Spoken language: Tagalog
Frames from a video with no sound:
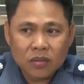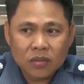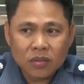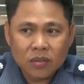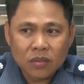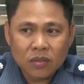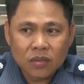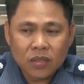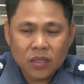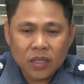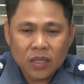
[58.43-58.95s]
Oh.
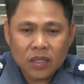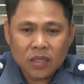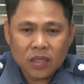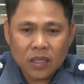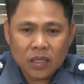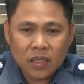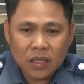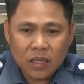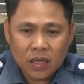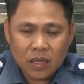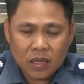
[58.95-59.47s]
So,
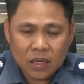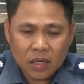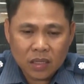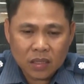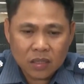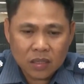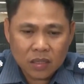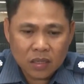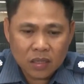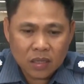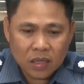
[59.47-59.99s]
hinintay na lang
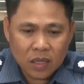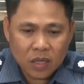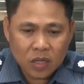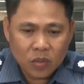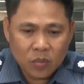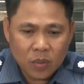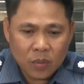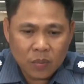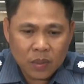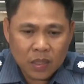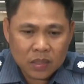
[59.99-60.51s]
natin na
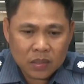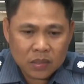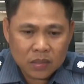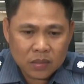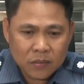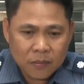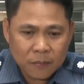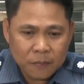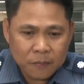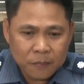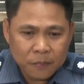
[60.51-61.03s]

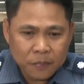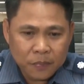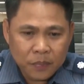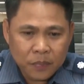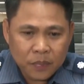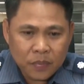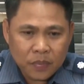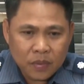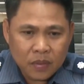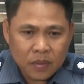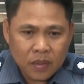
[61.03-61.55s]
lumabas.
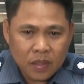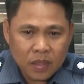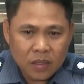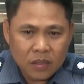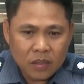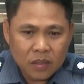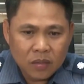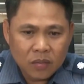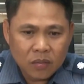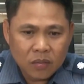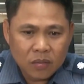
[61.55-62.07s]

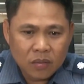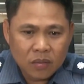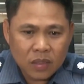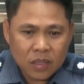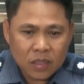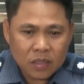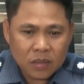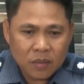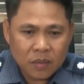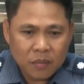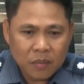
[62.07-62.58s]
Then, yung
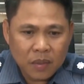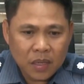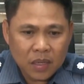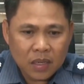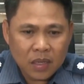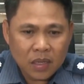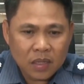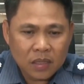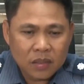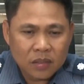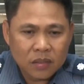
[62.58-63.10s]
nasa
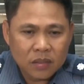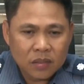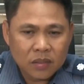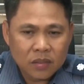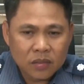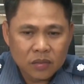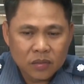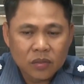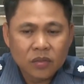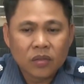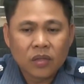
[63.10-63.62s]
baba na,
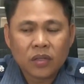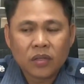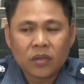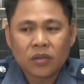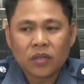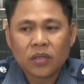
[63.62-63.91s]
yun